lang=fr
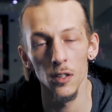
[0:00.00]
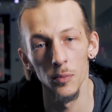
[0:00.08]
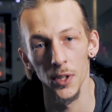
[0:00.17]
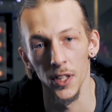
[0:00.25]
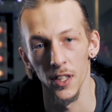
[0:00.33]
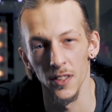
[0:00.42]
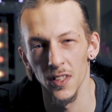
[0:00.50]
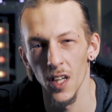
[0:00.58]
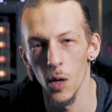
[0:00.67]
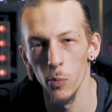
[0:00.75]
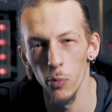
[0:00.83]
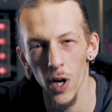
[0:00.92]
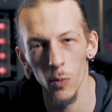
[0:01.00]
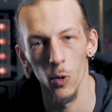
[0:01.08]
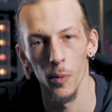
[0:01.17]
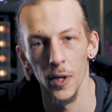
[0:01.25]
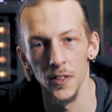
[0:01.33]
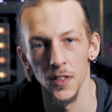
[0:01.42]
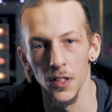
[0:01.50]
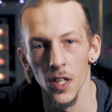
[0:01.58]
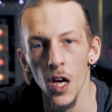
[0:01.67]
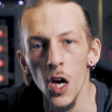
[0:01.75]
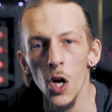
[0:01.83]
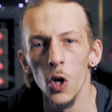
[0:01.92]
et en binaire, ce qui est un poil moins pratique.
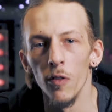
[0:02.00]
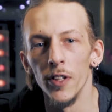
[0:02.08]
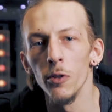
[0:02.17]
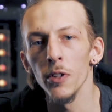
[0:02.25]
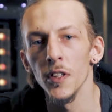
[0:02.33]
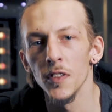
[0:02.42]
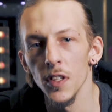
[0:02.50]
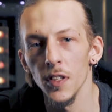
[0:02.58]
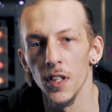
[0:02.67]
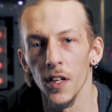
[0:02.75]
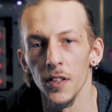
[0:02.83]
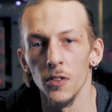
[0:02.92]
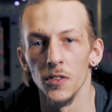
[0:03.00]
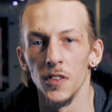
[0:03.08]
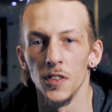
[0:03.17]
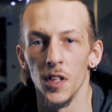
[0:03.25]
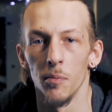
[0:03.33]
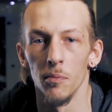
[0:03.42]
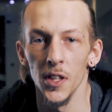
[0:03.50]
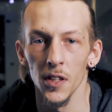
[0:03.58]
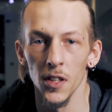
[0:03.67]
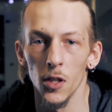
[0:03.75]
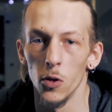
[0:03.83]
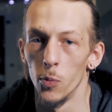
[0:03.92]
On va donc essayer de garder le système
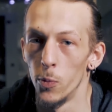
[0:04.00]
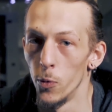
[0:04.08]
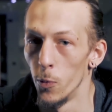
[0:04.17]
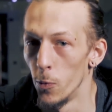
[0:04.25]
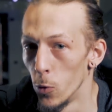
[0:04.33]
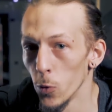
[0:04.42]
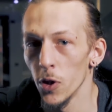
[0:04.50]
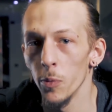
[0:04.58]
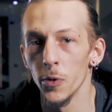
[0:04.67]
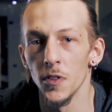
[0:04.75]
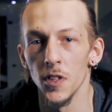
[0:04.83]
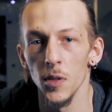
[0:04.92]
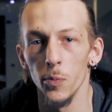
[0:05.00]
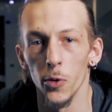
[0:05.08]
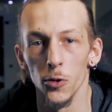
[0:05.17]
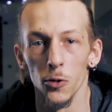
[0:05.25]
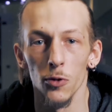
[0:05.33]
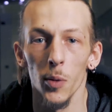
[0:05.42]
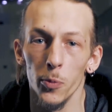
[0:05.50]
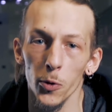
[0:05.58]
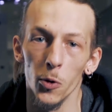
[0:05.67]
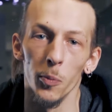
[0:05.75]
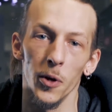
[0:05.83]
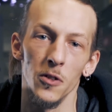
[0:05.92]
métrique le plus longtemps possible pour que ce soit
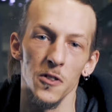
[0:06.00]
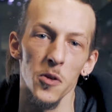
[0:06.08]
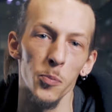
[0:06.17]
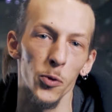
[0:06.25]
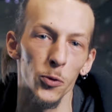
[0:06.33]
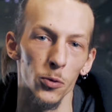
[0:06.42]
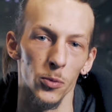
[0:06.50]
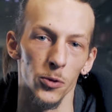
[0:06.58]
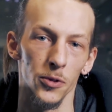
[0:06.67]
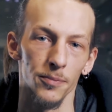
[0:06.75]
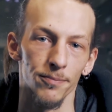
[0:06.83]
plus compréhensible pour tout le monde.